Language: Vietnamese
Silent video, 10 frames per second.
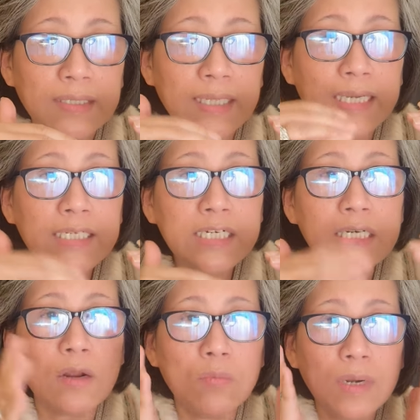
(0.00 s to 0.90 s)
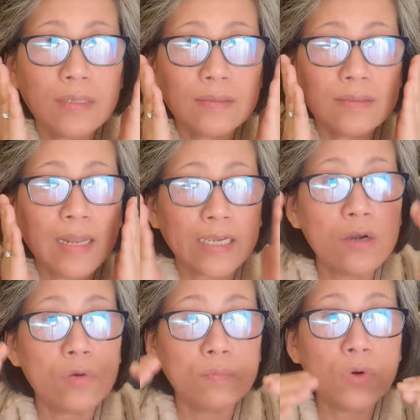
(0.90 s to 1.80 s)
thì khi trứng rụng á là
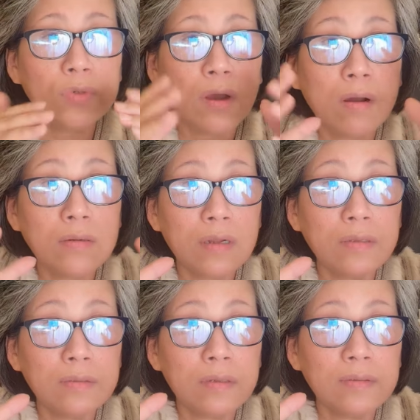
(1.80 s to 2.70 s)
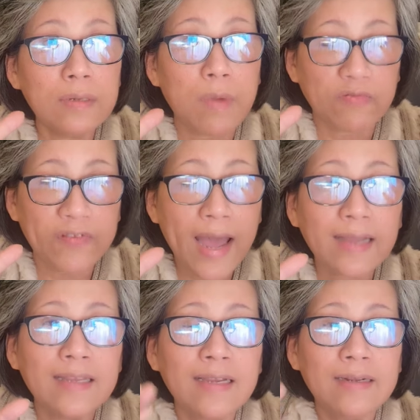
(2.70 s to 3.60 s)
cái hormone nó nó nó nó bộc phát